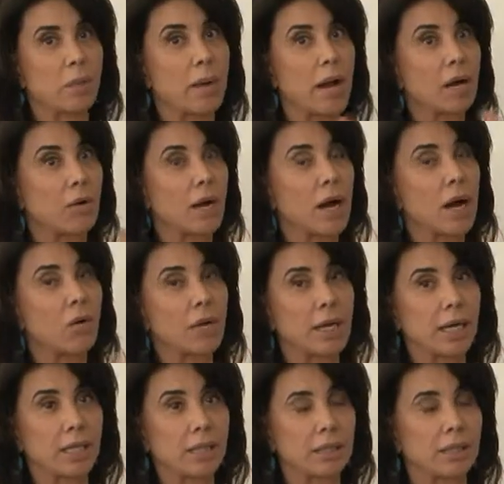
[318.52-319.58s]
porque é uma água
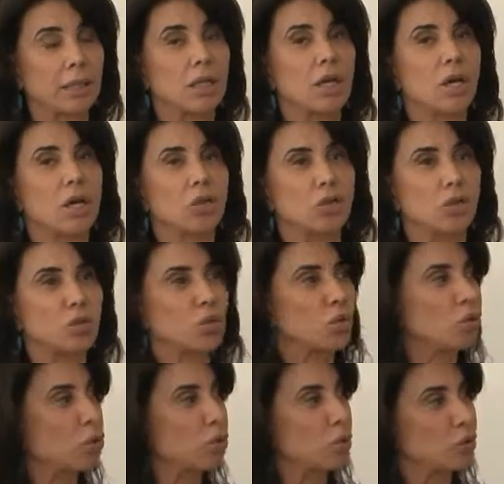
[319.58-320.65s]
alcalina.
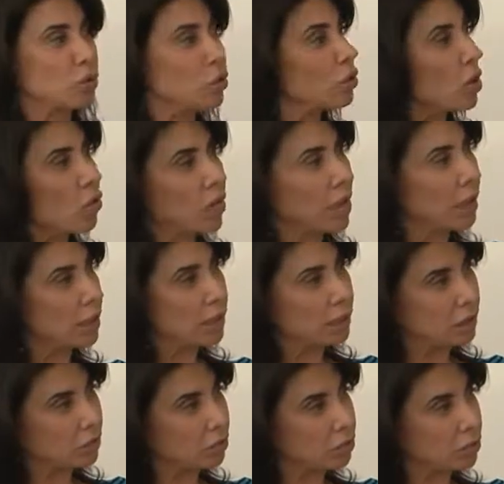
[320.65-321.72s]
Nosso corpo é todo
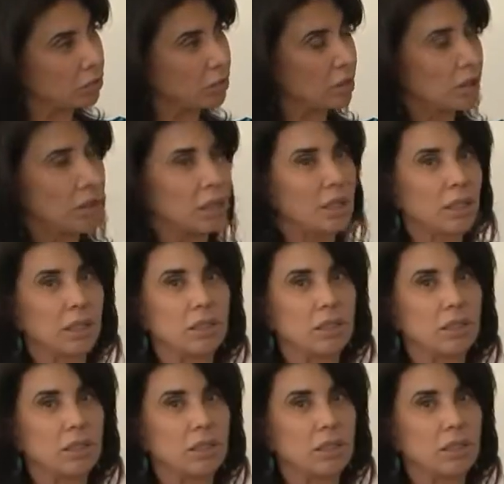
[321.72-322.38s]
alcalino uhum.